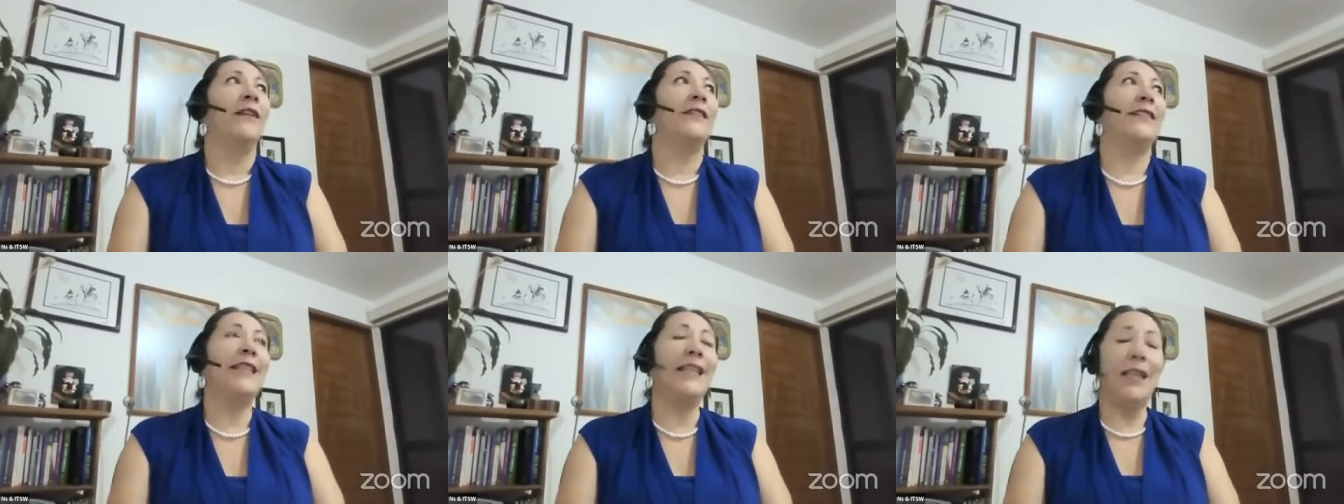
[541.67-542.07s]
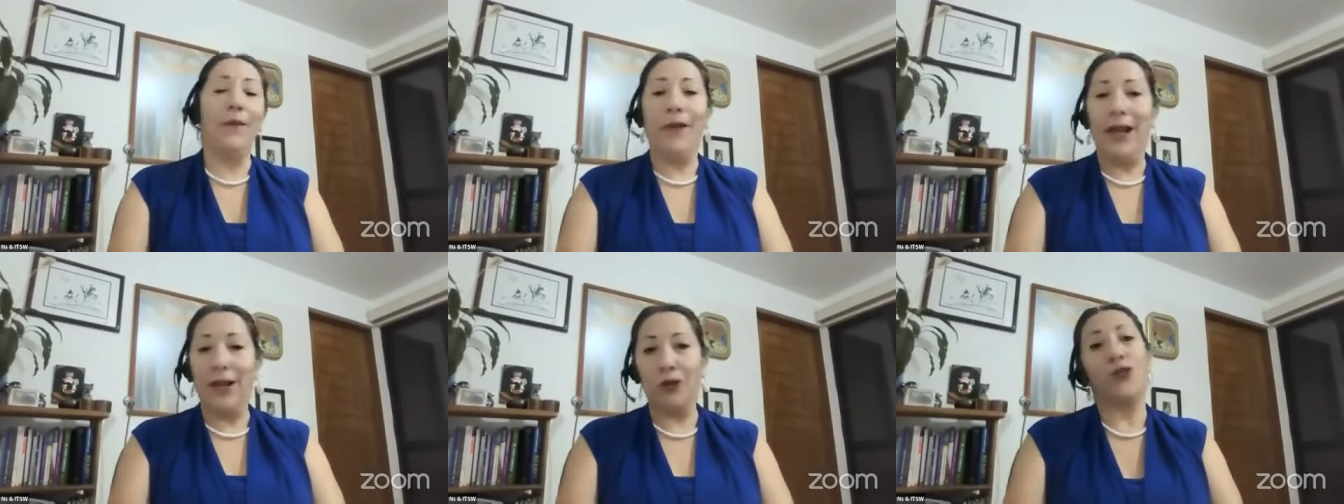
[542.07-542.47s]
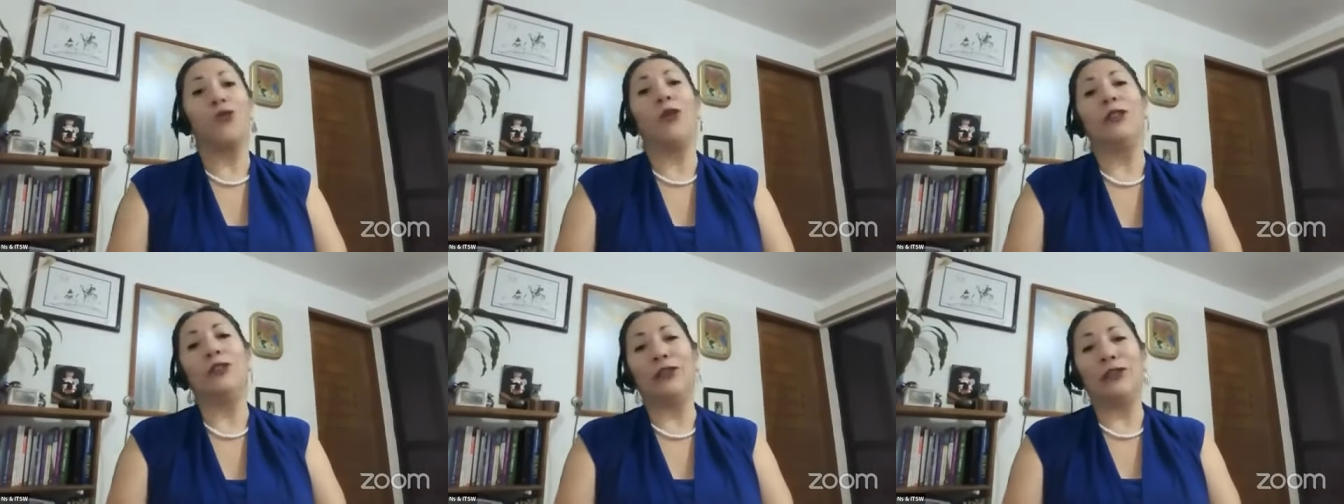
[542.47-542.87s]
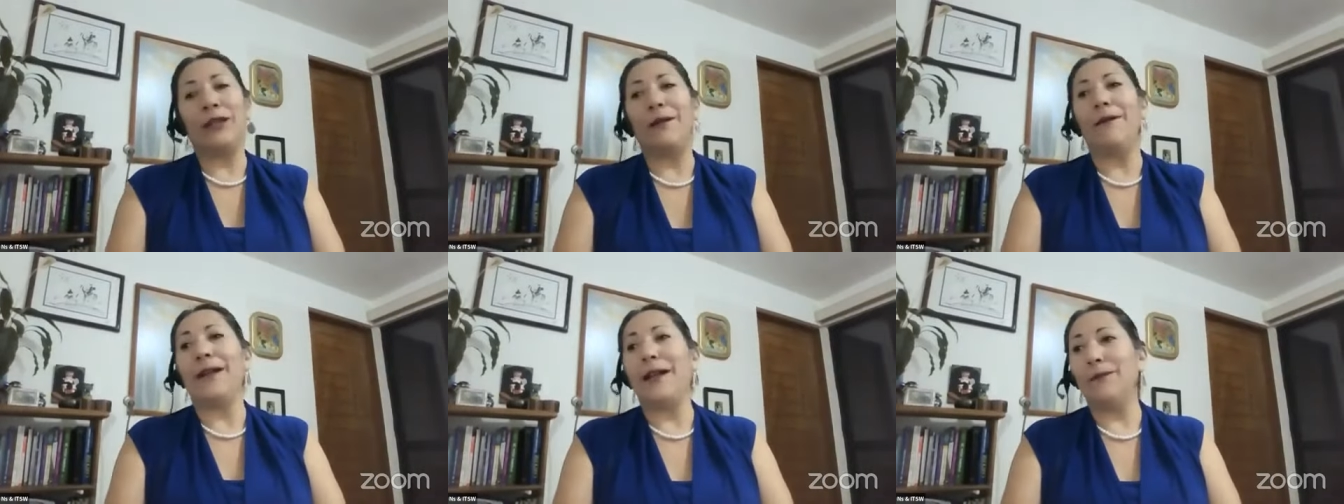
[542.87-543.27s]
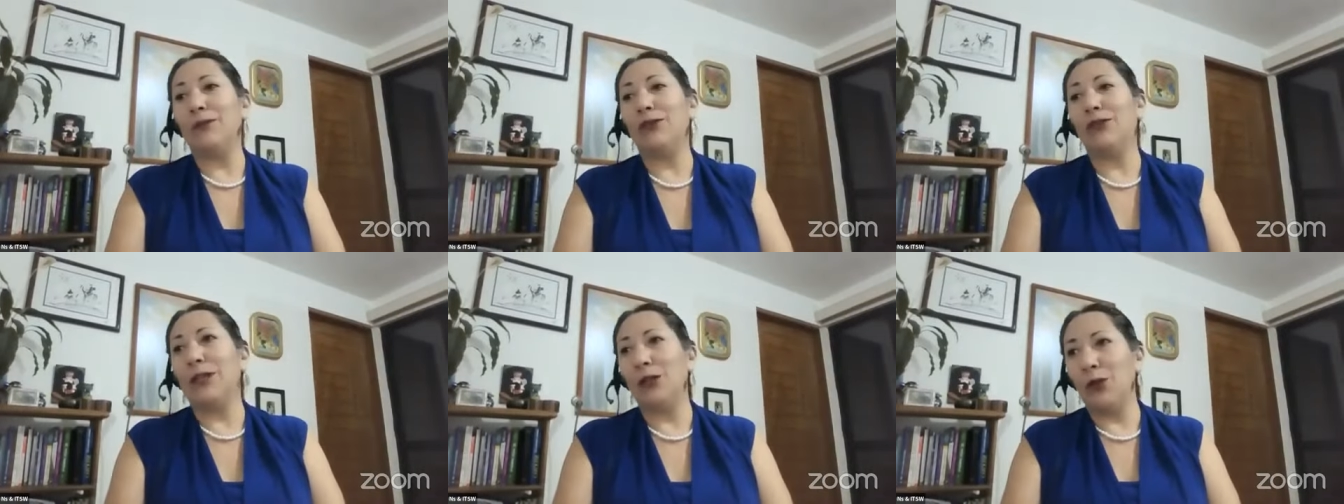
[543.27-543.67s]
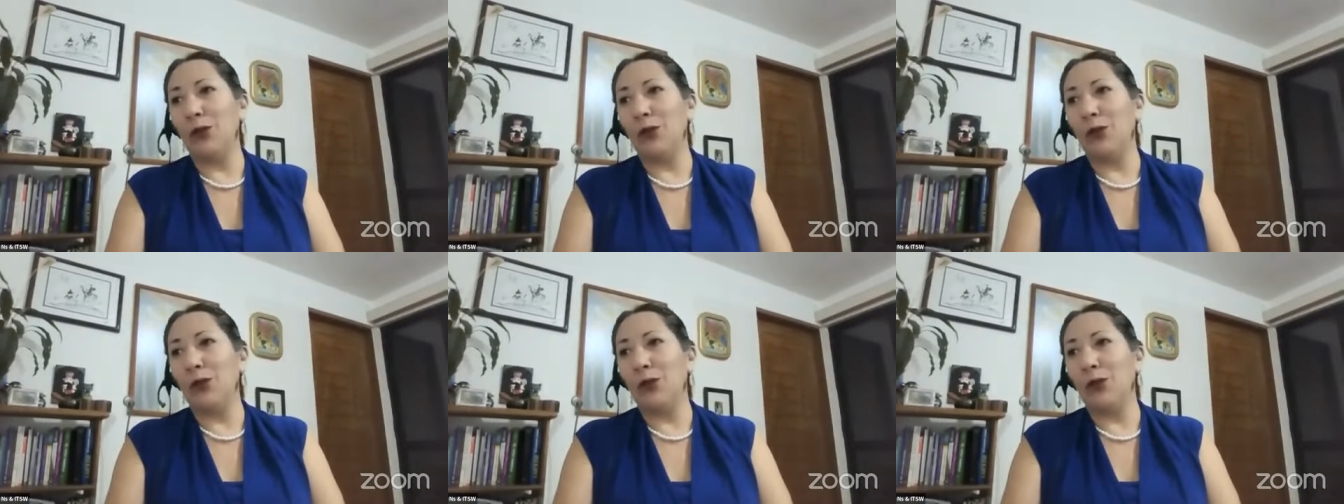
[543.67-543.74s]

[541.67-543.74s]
Sin embargo, cuando trabajamos en